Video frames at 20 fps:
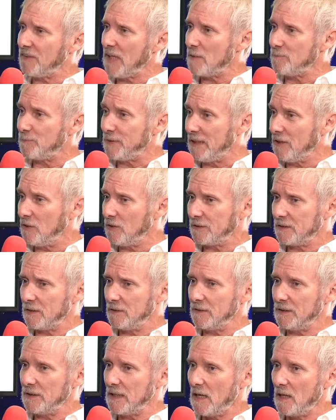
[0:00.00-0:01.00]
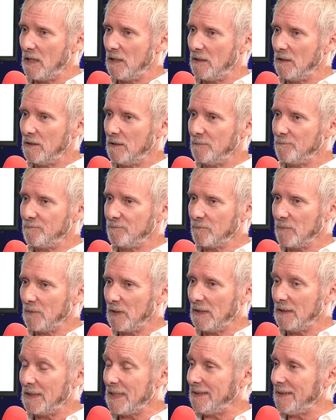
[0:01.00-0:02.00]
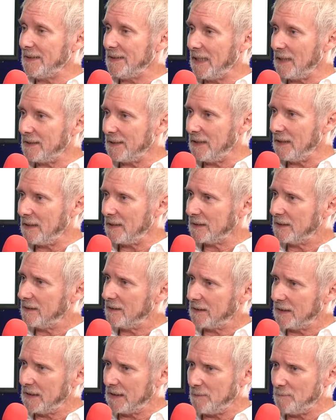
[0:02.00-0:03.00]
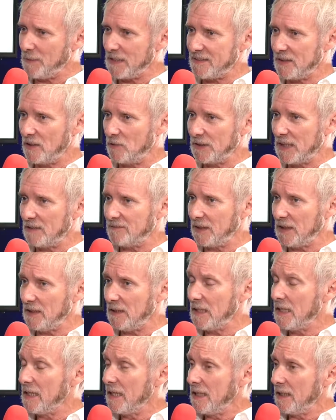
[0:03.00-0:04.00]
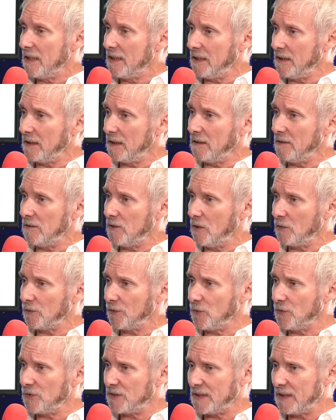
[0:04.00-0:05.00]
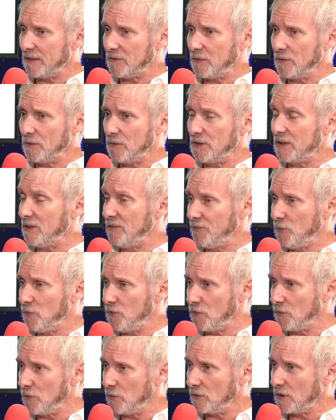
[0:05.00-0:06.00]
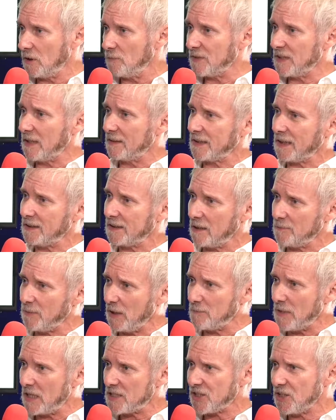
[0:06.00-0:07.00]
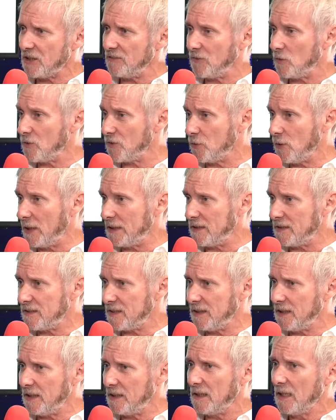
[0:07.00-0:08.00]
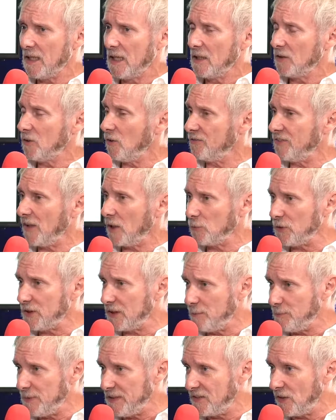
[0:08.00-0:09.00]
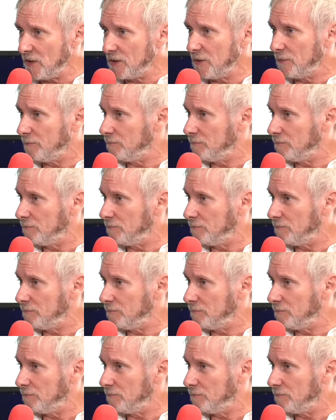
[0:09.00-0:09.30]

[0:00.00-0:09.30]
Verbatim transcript: un pilote euh, il y a euh, l'année dernière qui, était passé en avril. Et lors de cette euh, diffusion, comme ça a très très bien marché, France 2 a décidé d'en faire 8 épisodes.